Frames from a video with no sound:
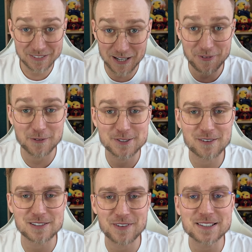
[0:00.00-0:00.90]
i trafiają
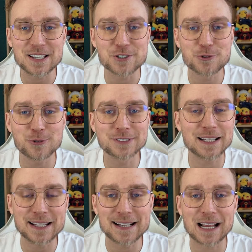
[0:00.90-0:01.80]
coraz więcej sztuk
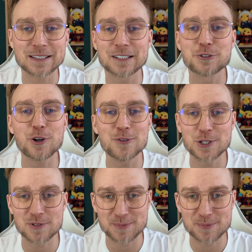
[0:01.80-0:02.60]
danej karty, którą chcą